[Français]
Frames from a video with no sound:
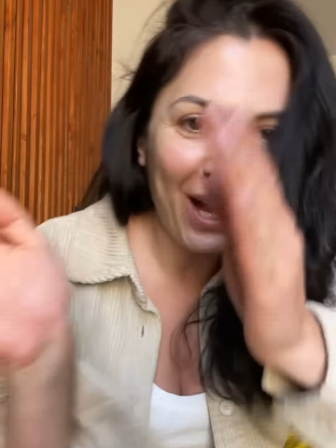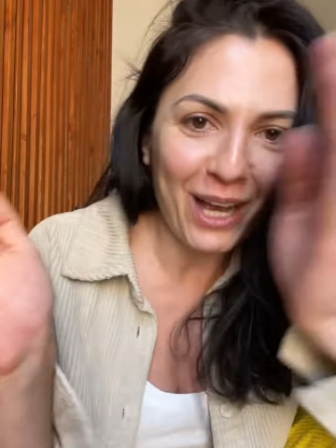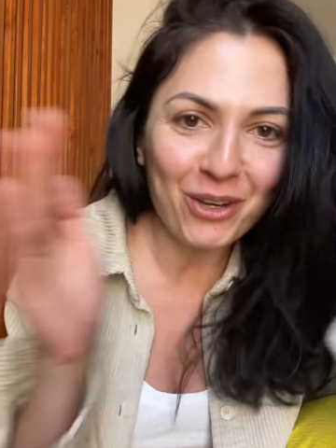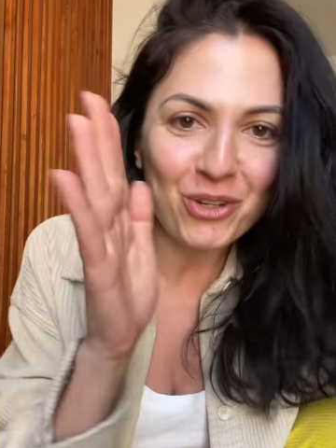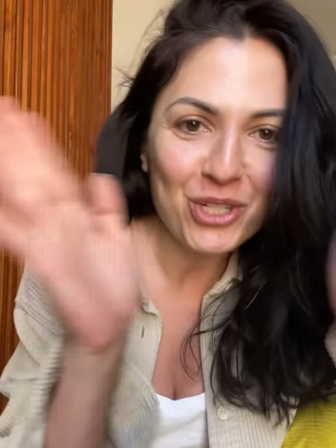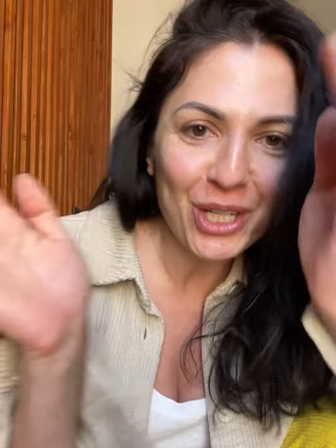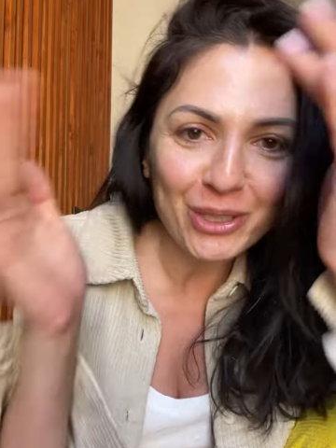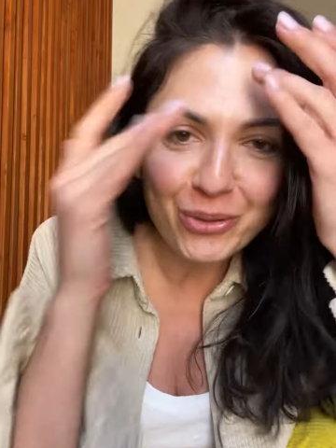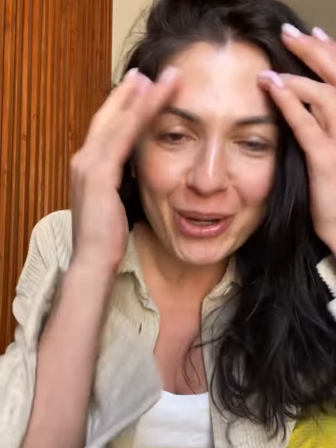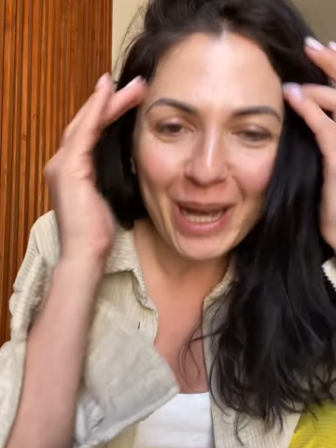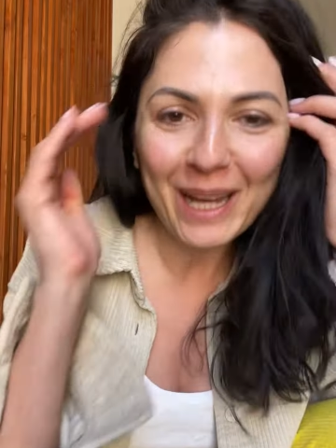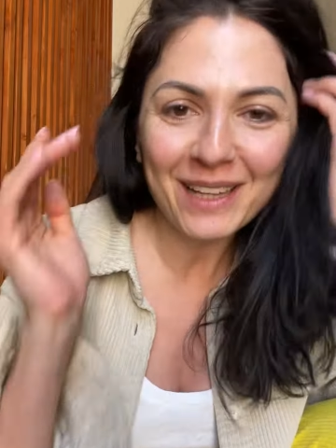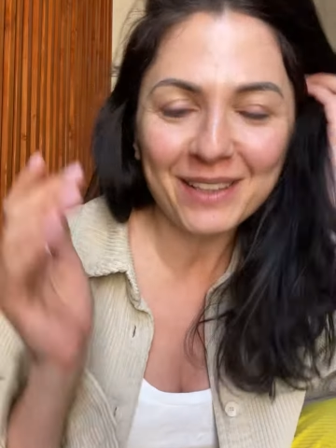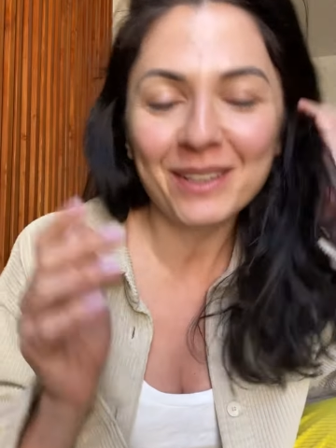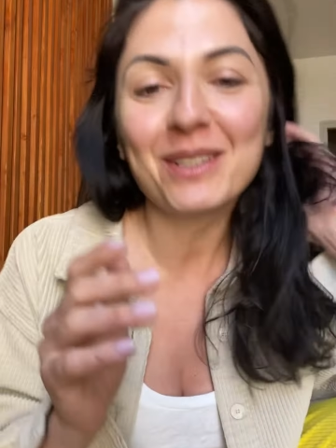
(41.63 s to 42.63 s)
à gauche, à
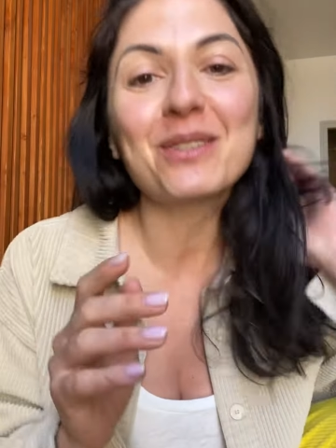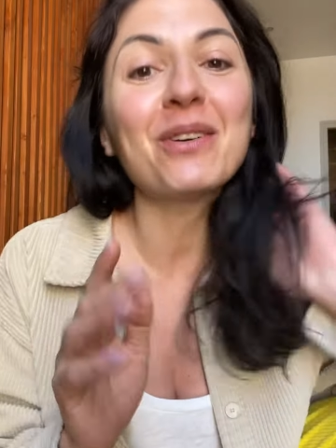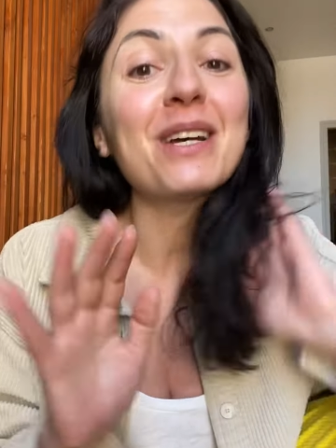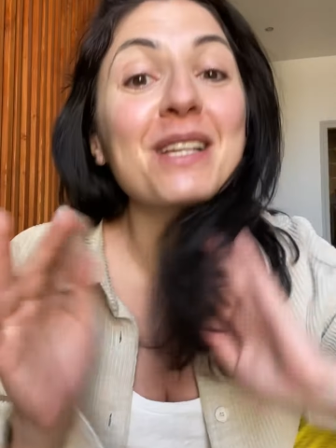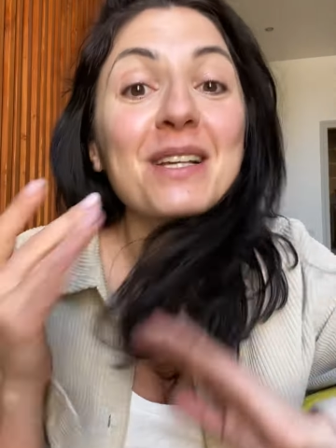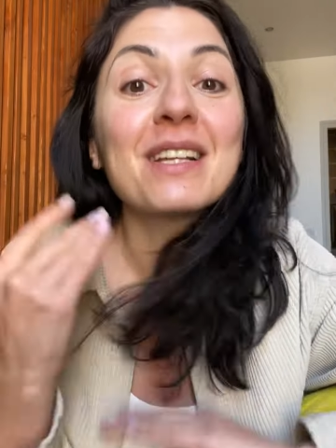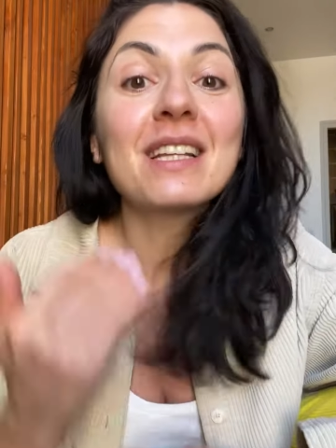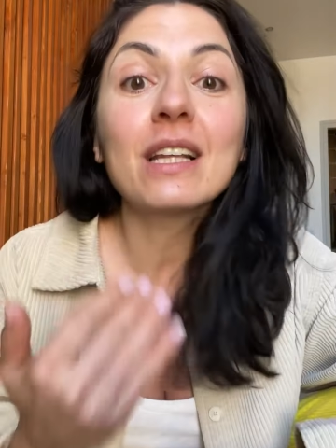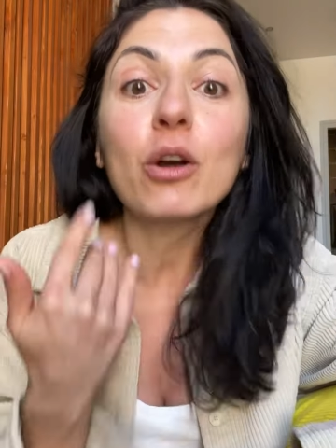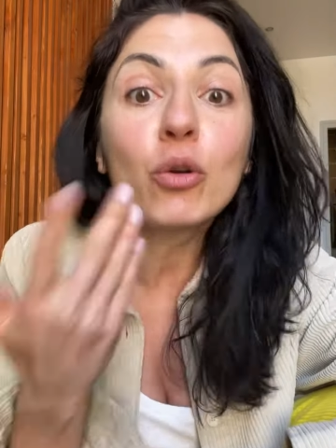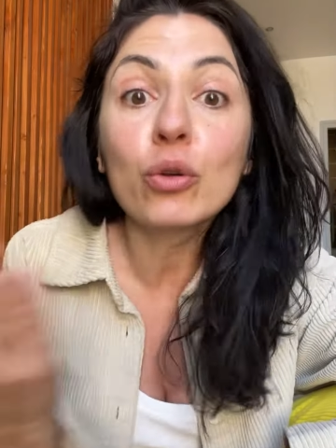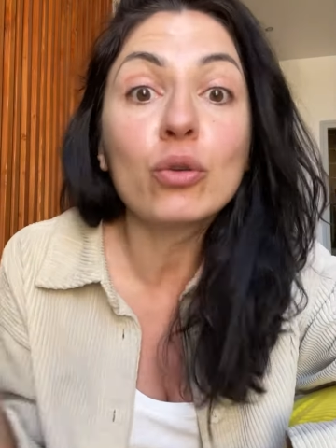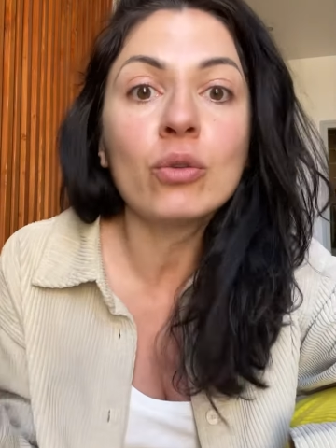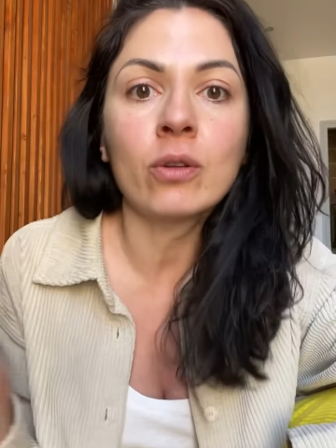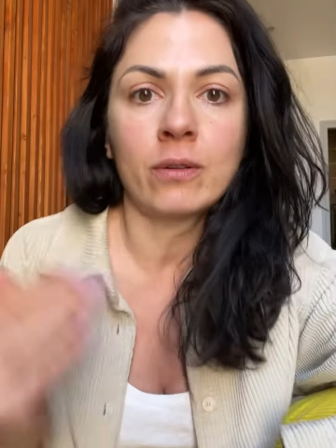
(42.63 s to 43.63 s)
droite, tu vois.
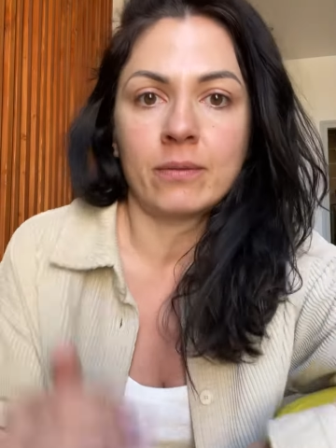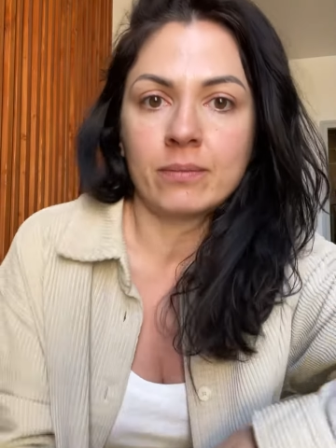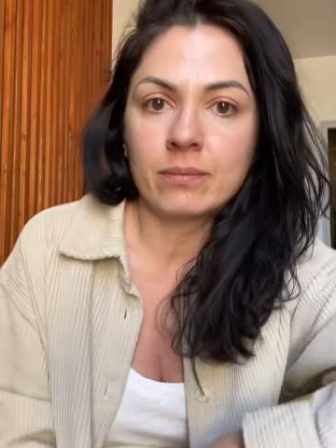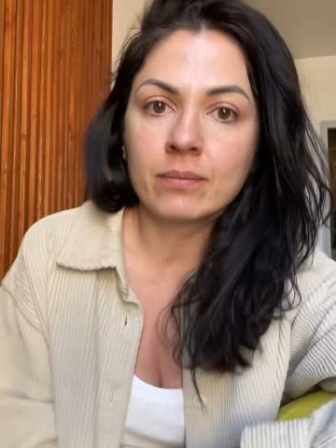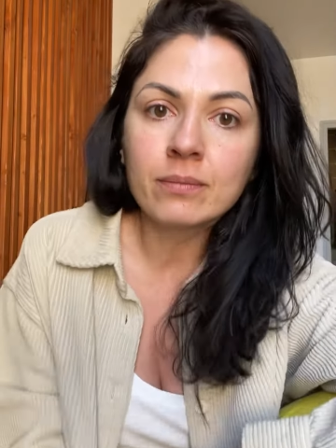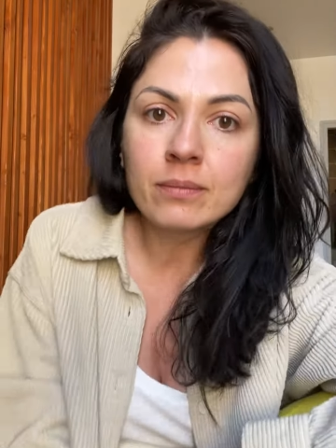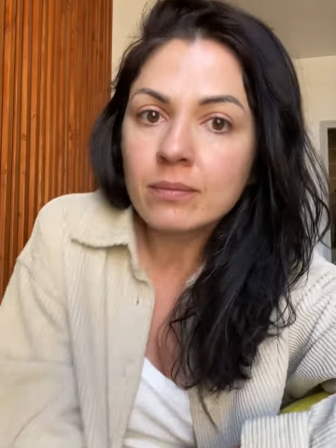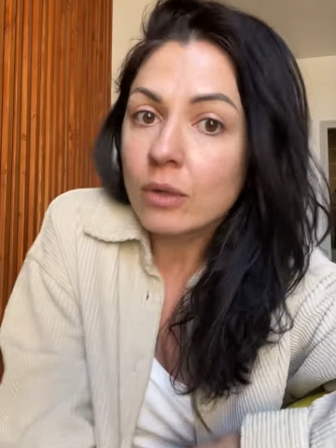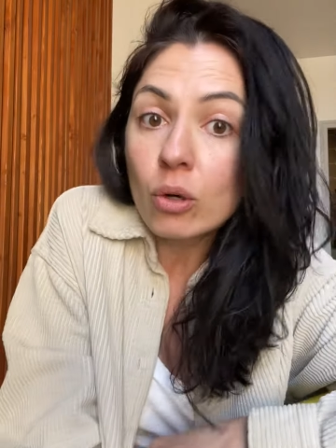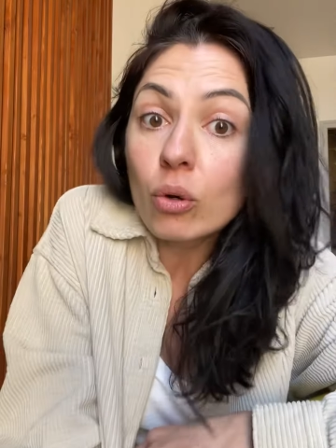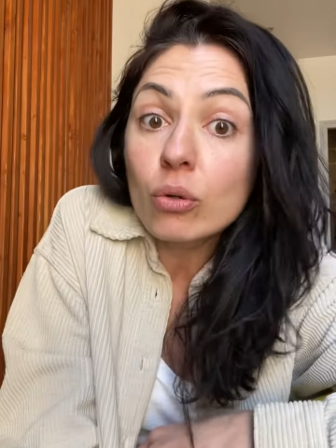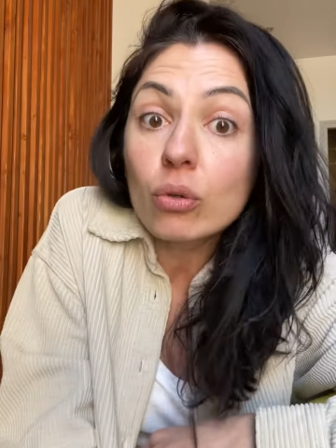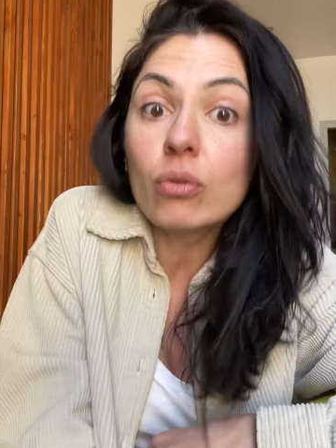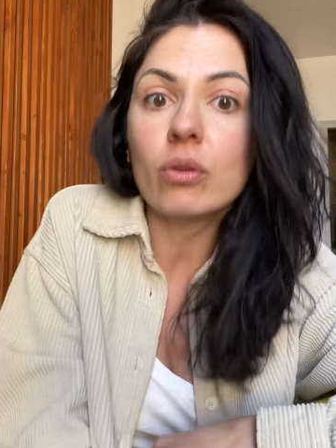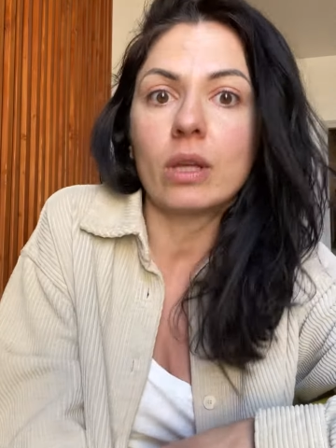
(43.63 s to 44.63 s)
Aucune.
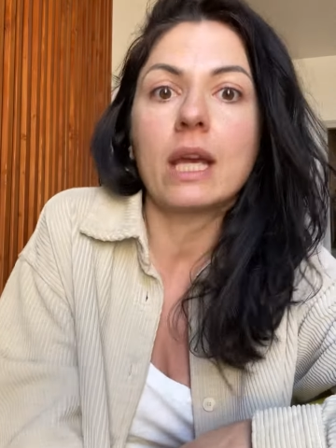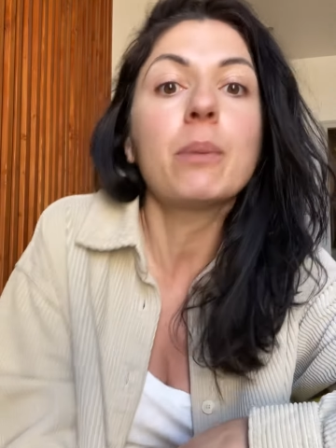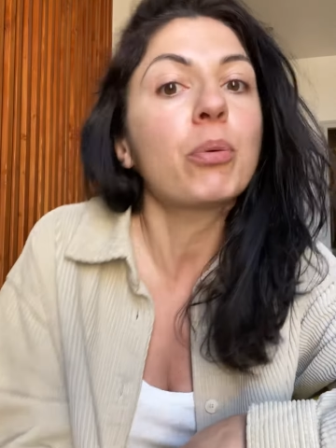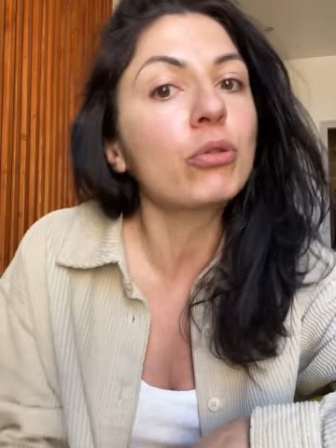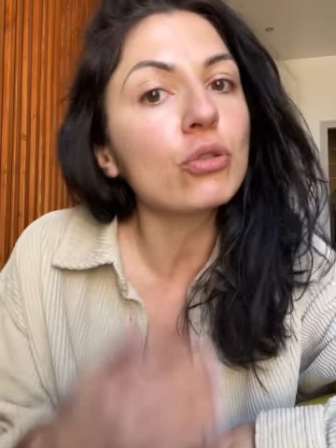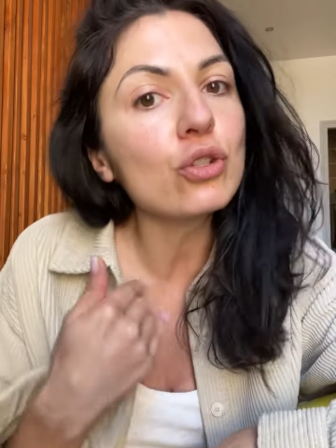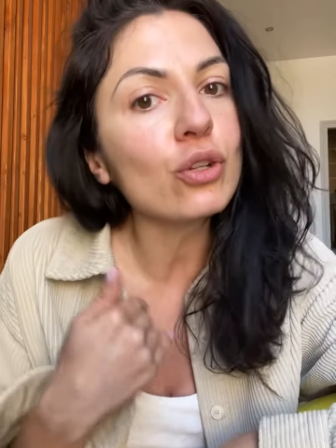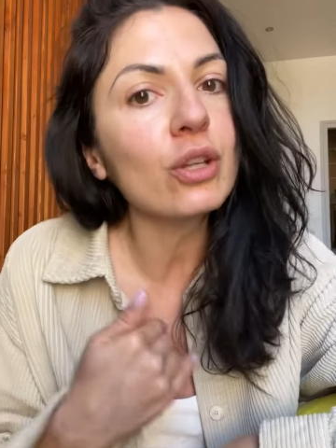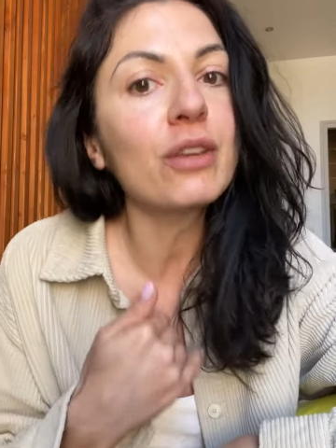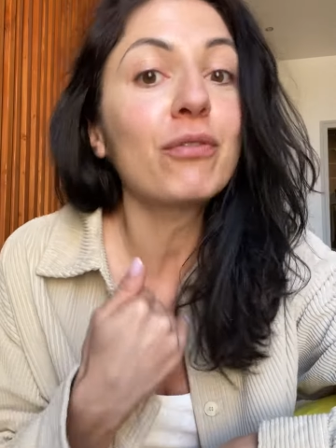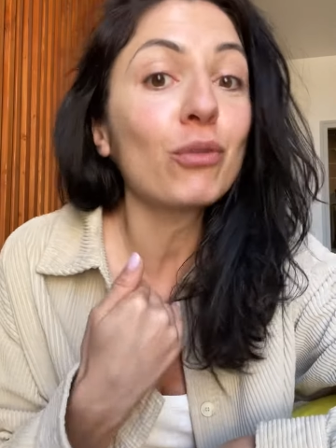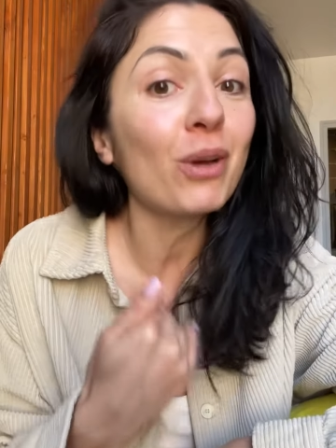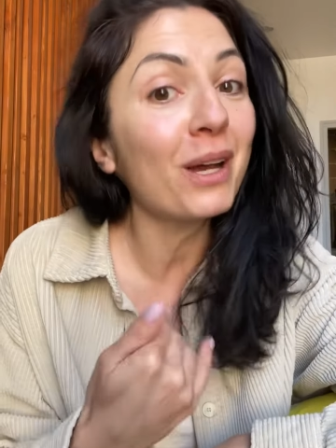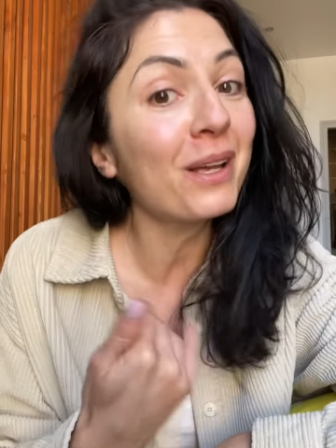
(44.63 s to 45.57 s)
Aucune. Et pourtant, j'en ai vu. Hein.